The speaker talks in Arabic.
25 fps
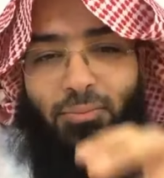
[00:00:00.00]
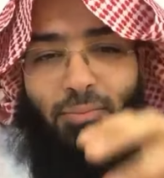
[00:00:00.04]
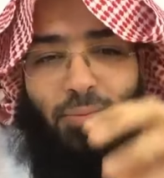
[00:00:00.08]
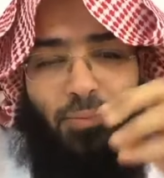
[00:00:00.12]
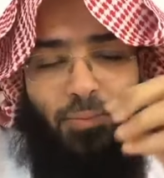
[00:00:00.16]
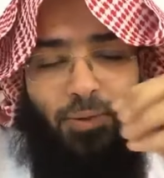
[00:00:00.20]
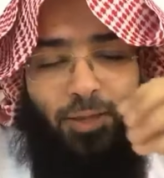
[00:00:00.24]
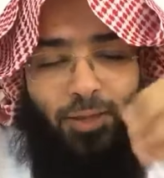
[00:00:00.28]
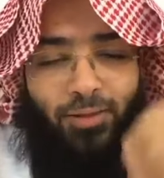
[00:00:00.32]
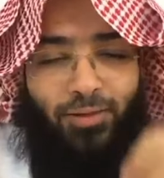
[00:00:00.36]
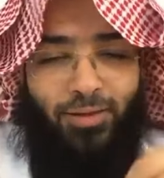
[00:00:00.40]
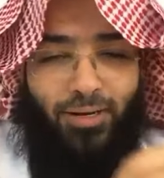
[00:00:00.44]

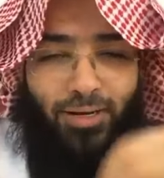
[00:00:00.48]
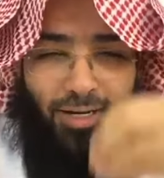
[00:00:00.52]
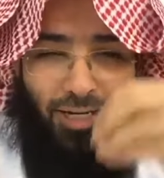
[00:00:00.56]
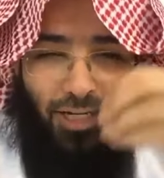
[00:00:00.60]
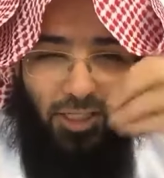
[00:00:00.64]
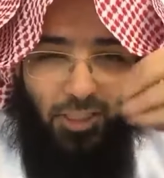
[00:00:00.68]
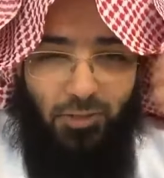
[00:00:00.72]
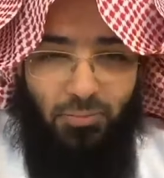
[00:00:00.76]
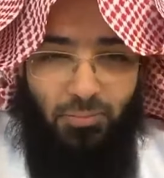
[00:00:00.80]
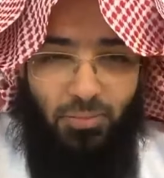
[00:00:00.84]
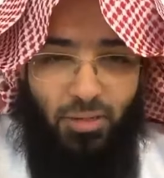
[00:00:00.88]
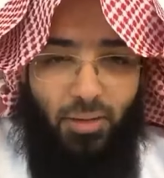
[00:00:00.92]
ببذل
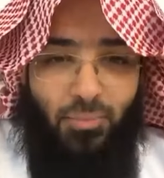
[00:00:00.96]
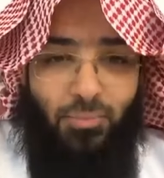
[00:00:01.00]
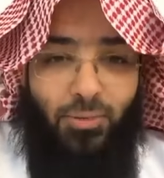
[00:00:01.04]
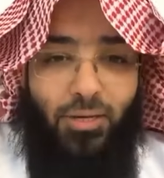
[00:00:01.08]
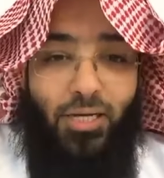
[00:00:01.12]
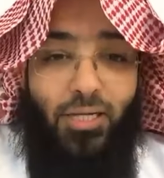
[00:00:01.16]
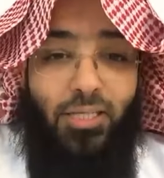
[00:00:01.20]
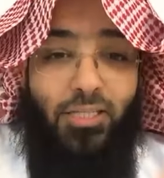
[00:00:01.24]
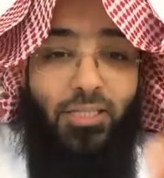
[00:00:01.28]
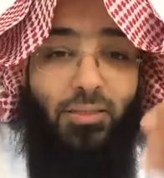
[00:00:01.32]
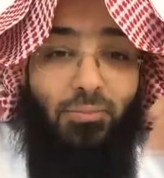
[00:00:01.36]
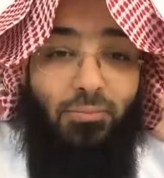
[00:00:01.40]
الأسباب
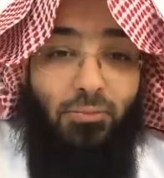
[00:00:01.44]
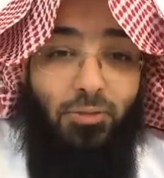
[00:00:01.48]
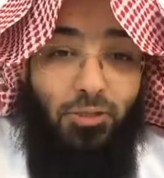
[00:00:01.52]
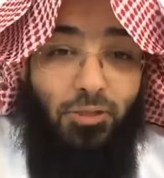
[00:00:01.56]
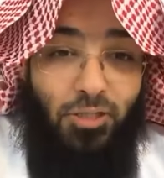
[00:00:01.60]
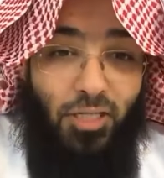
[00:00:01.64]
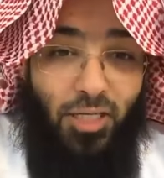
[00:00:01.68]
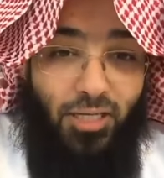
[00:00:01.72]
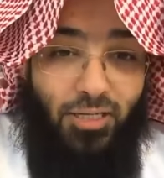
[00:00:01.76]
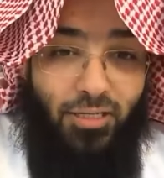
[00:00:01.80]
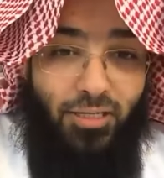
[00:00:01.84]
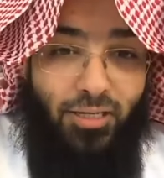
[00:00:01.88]
التي من
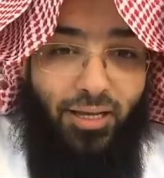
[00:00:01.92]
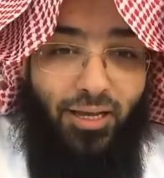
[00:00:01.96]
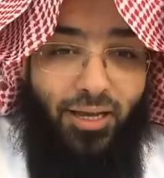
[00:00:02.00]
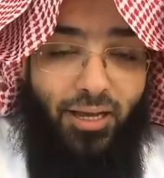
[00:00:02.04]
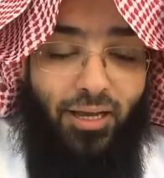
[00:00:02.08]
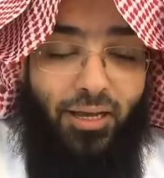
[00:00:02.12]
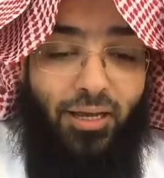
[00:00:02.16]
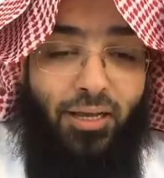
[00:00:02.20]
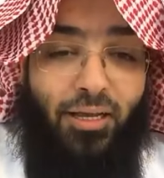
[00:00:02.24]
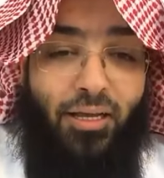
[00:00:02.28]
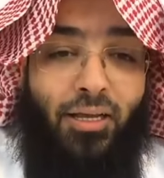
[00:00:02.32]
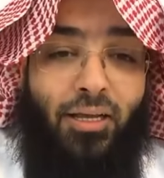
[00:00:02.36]

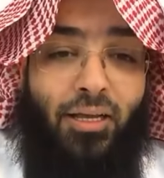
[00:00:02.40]
شأنها